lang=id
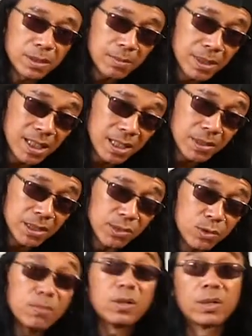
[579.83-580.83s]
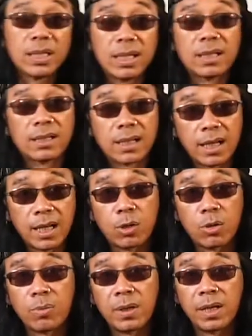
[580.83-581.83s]
sebenarnya masih isu kalau oh iya karena
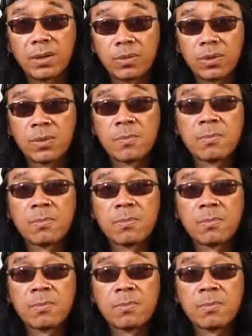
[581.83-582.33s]
economic picking itu